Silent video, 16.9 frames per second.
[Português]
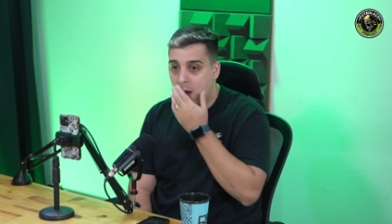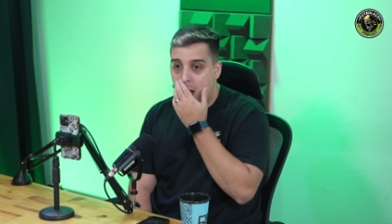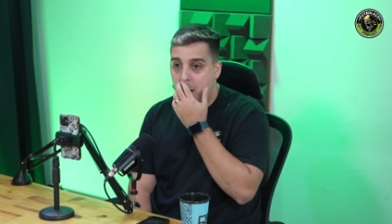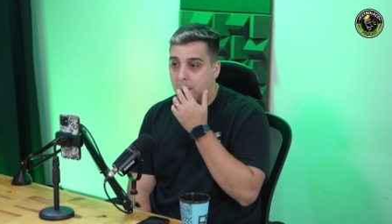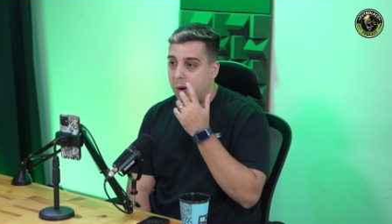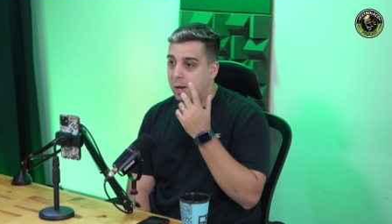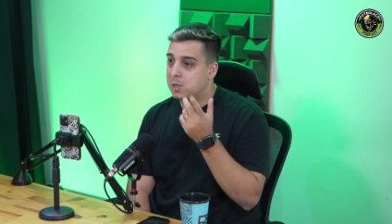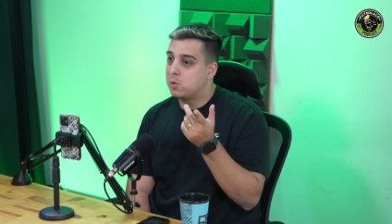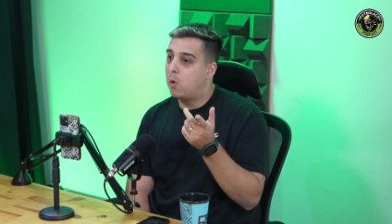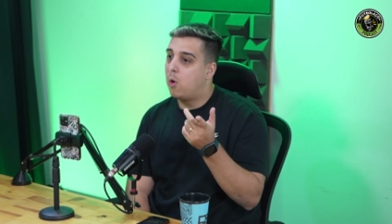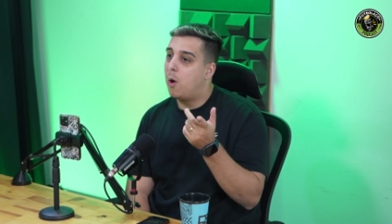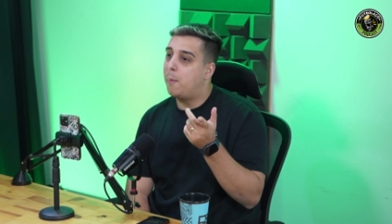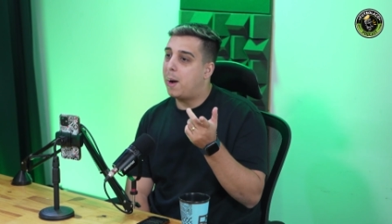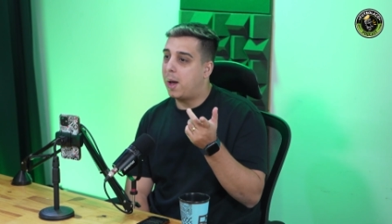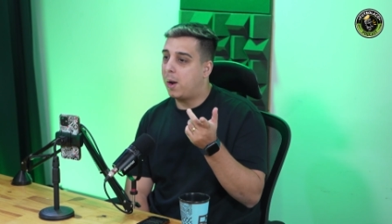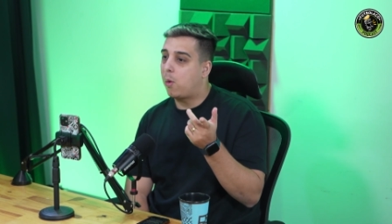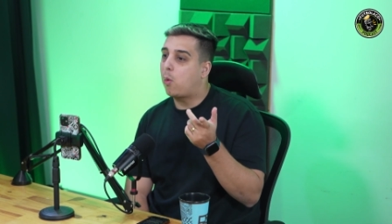Mas o
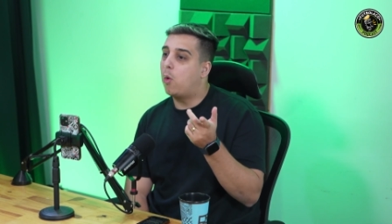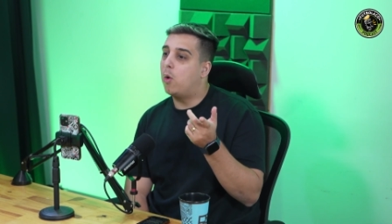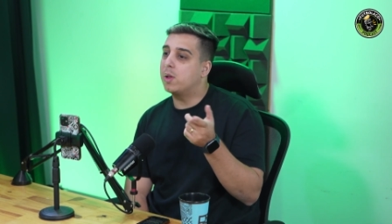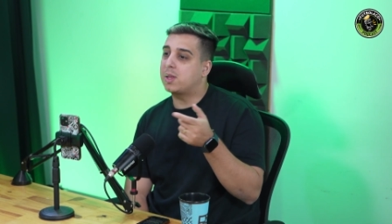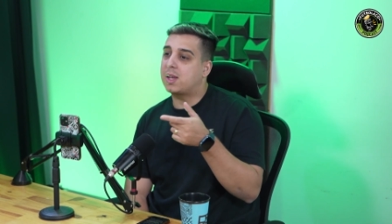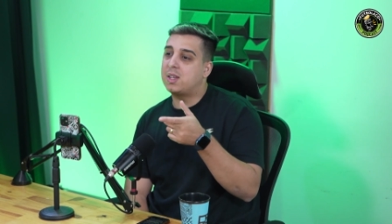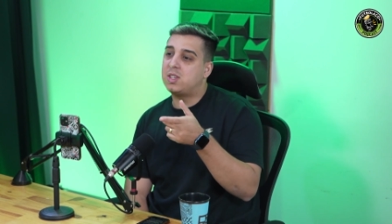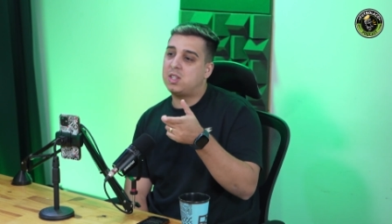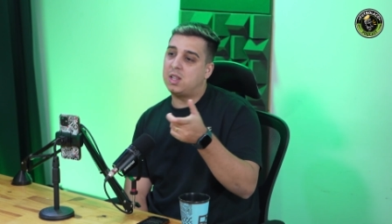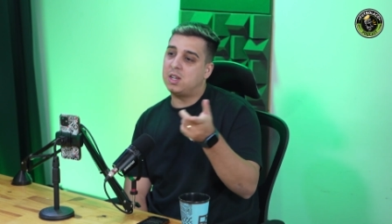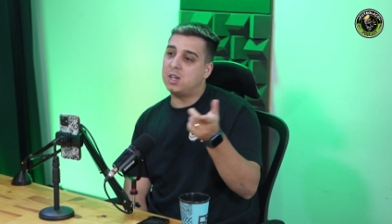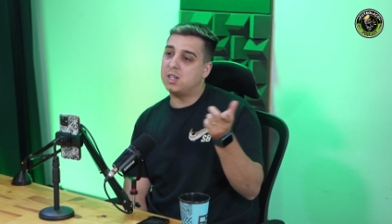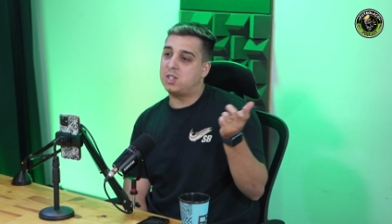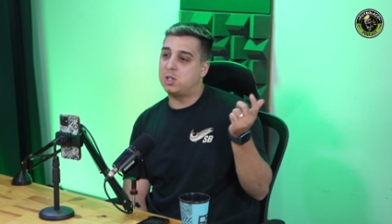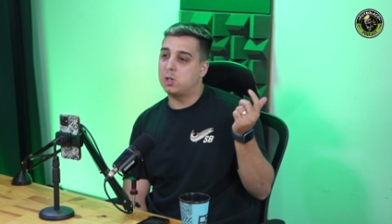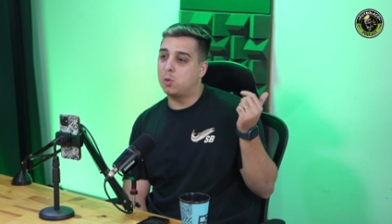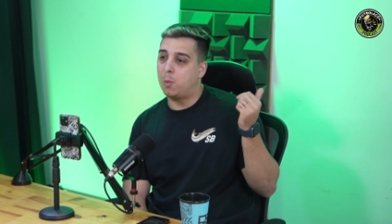Romário conta que tinha
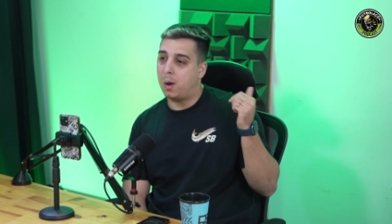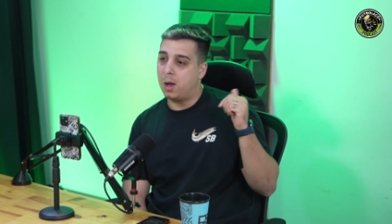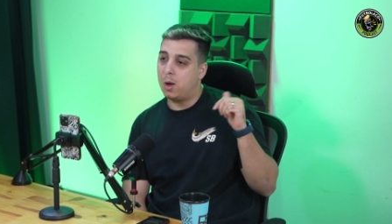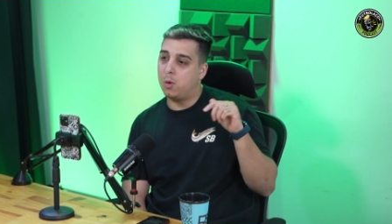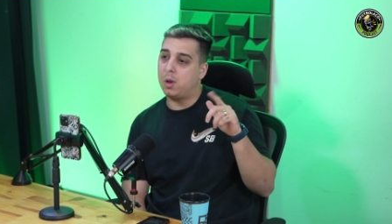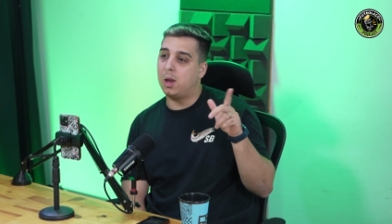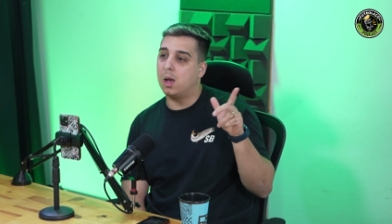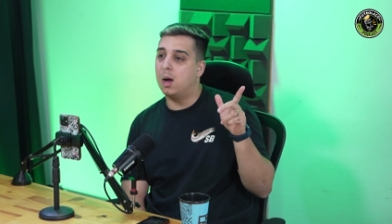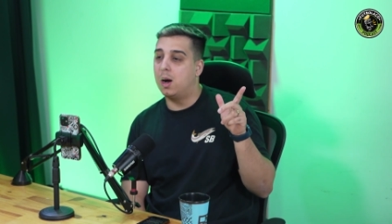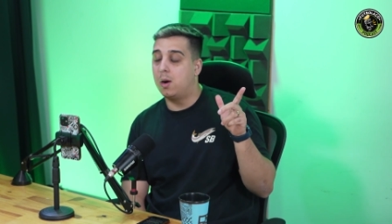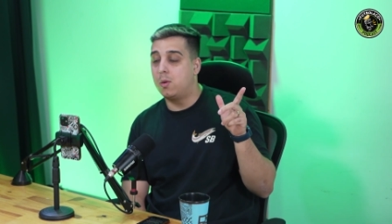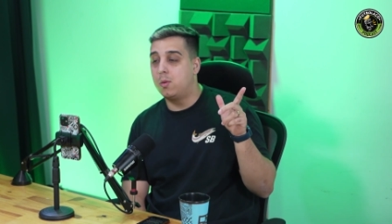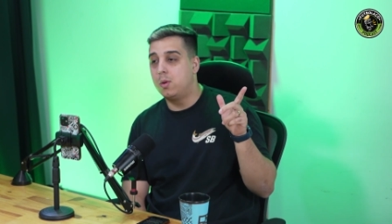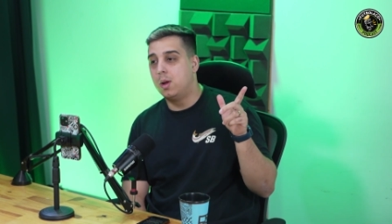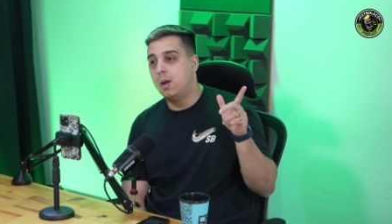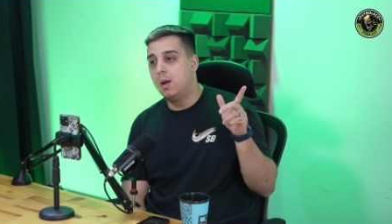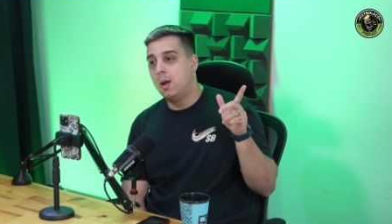tido uma reunião
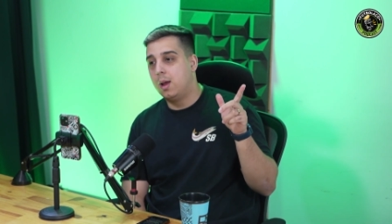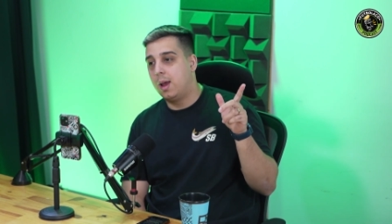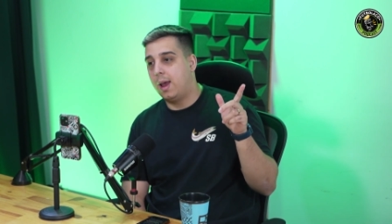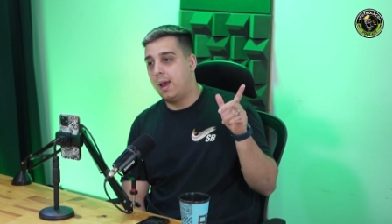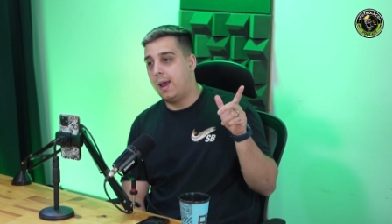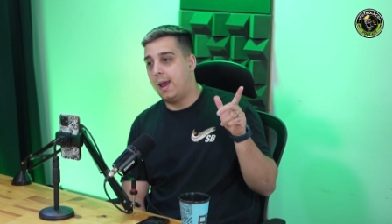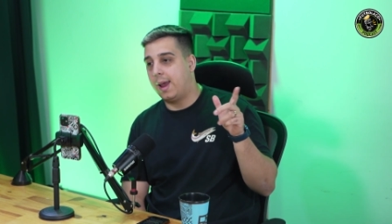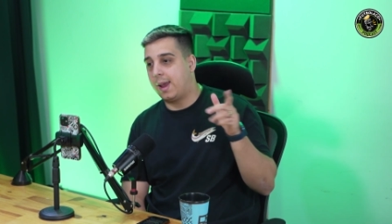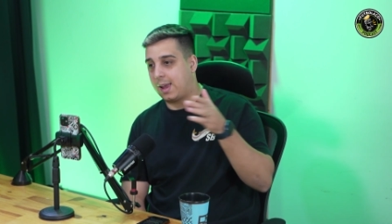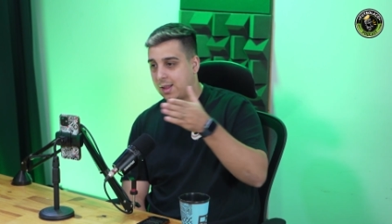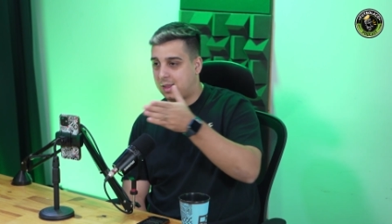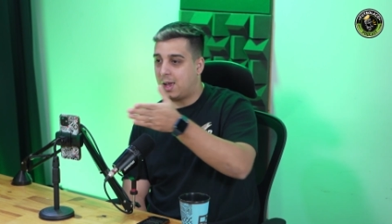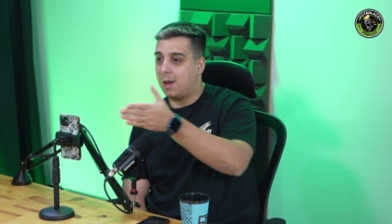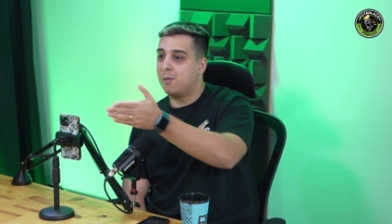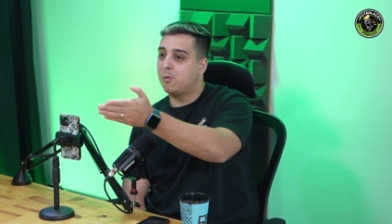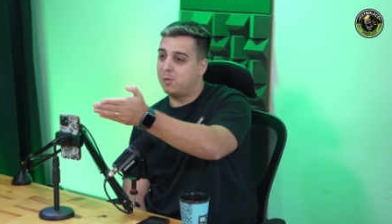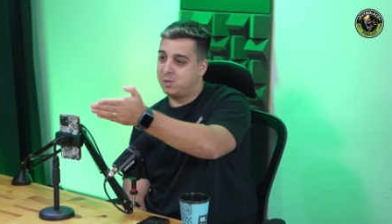é, que
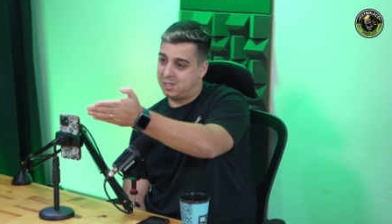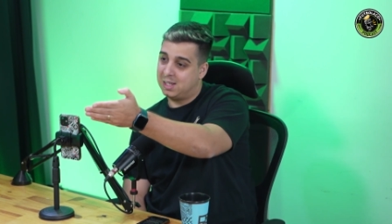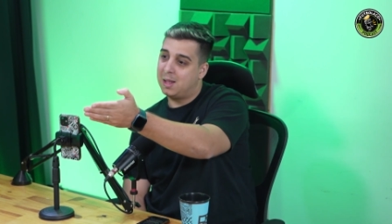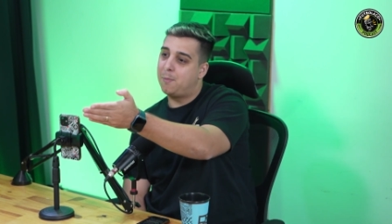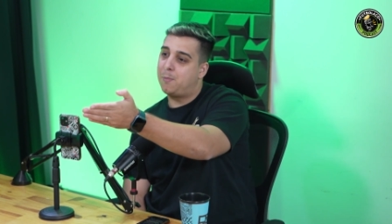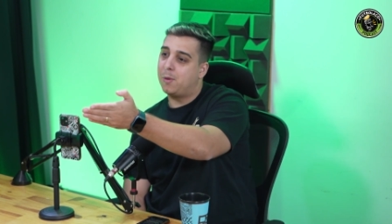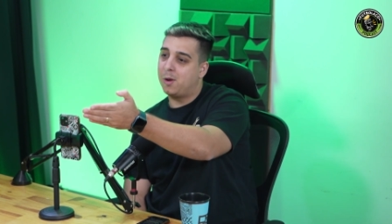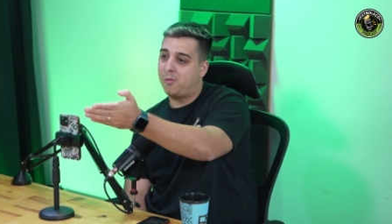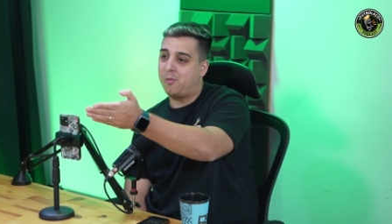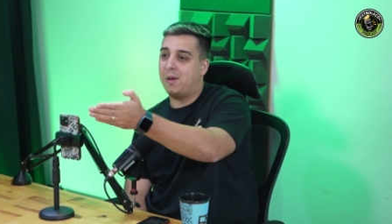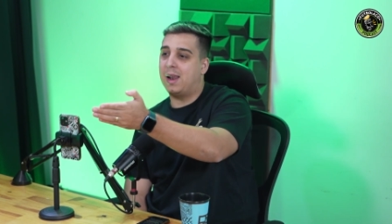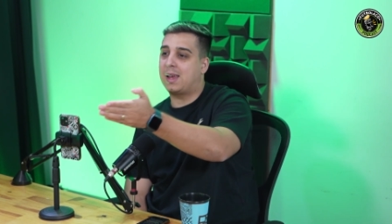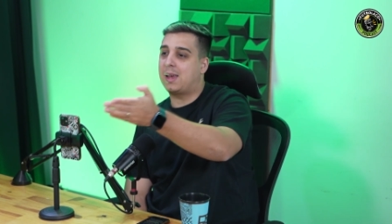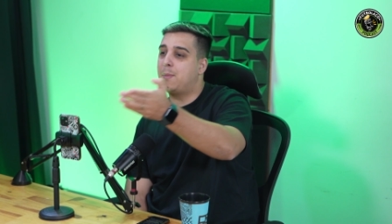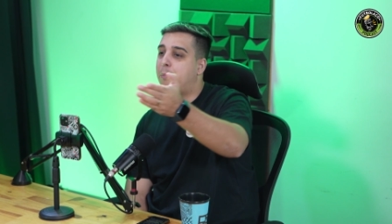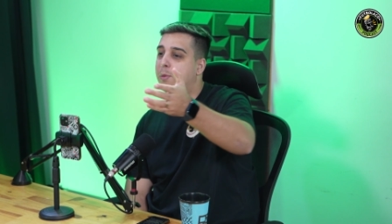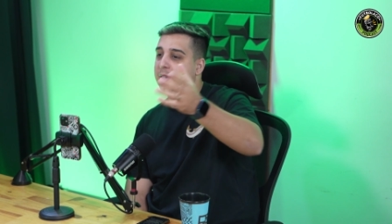até você depois fala
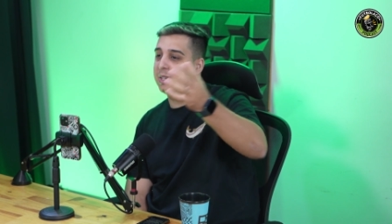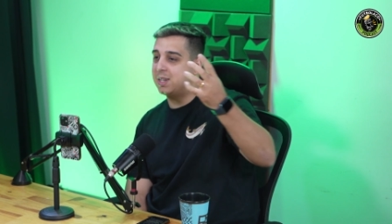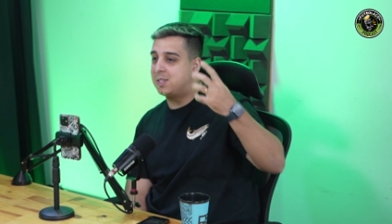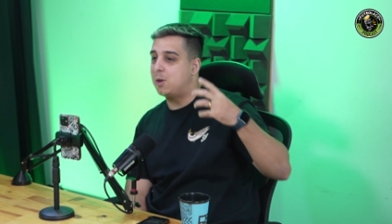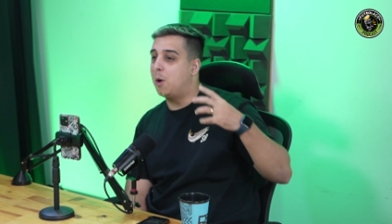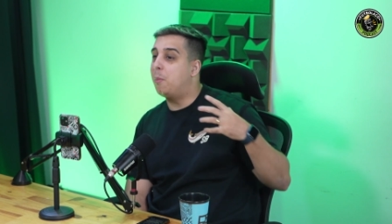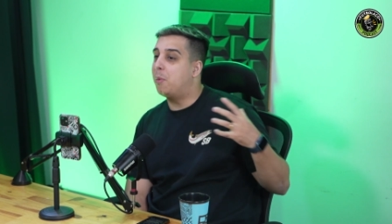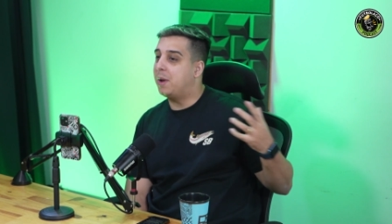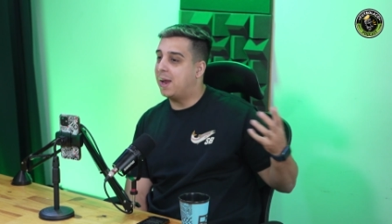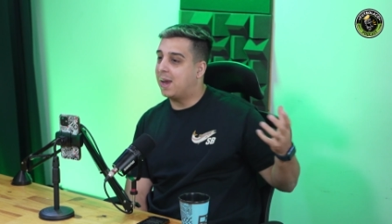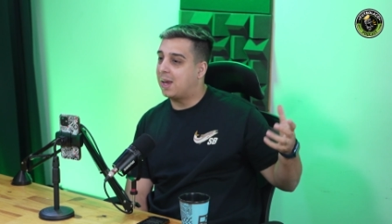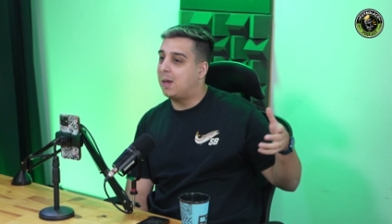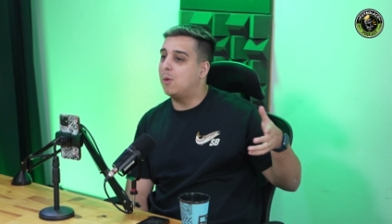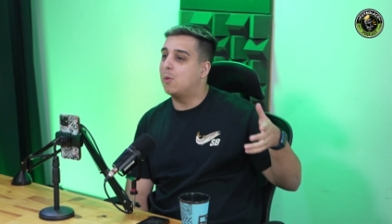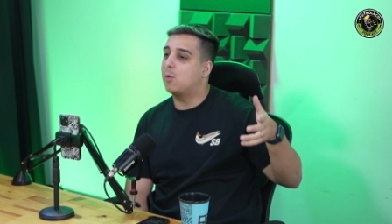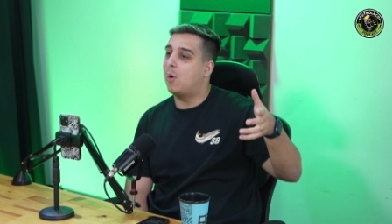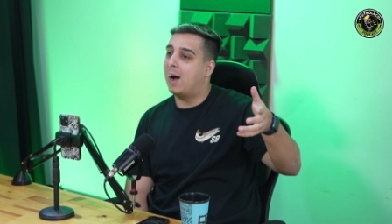que podia ser o
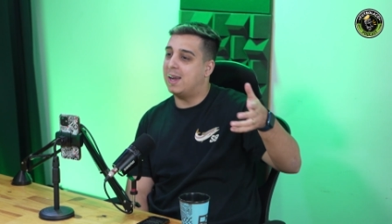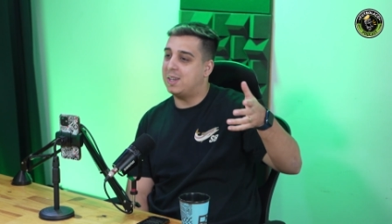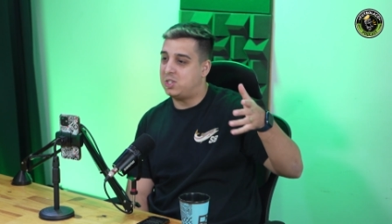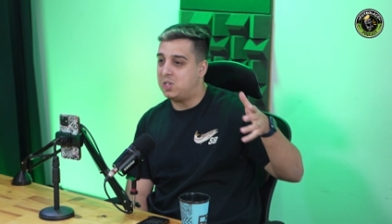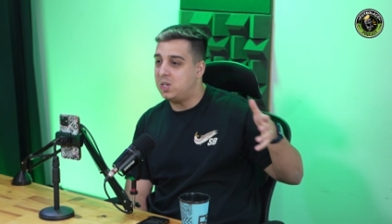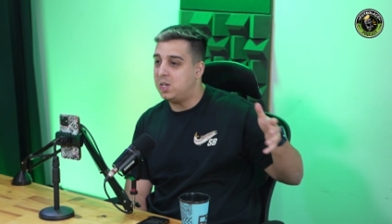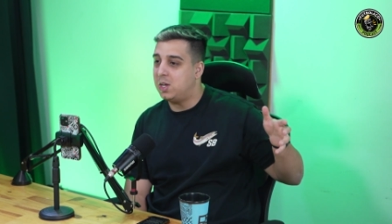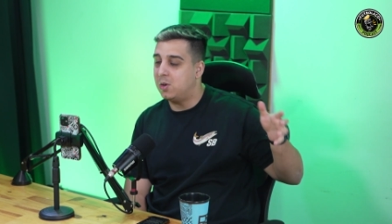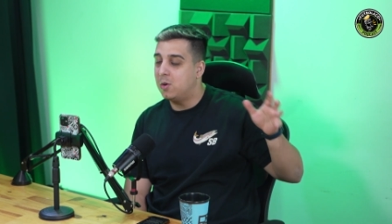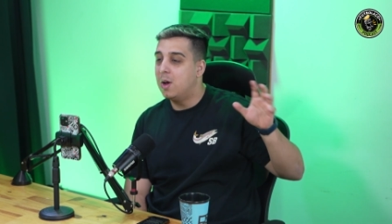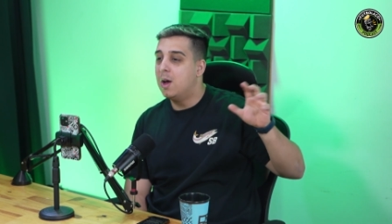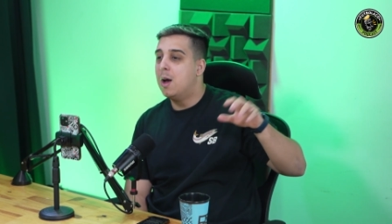bonequinho do ratinho,